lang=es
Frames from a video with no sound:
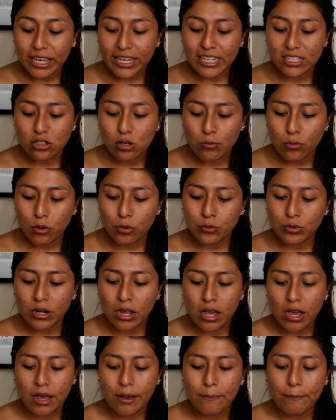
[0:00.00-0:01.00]
que es como
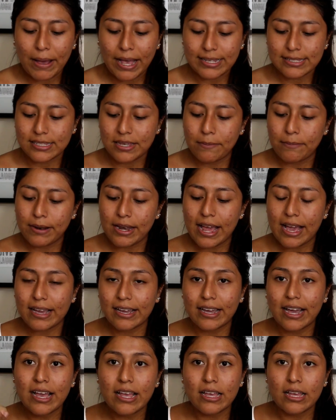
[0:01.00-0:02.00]
una base
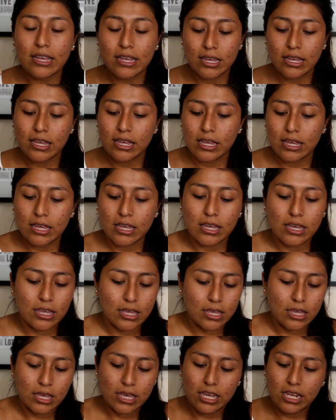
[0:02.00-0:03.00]
blanca.
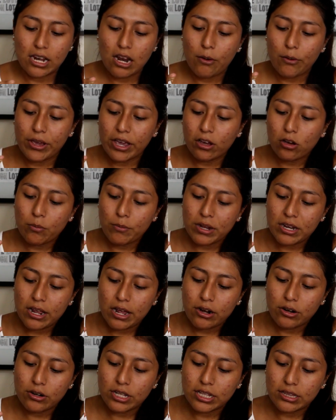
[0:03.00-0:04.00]
Y la voy a
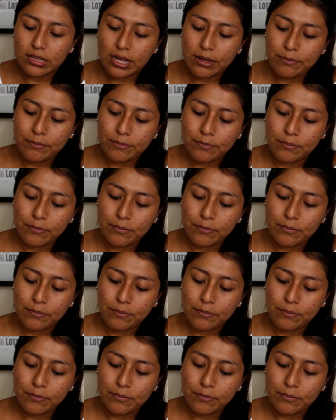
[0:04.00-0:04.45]
combinar ahorita.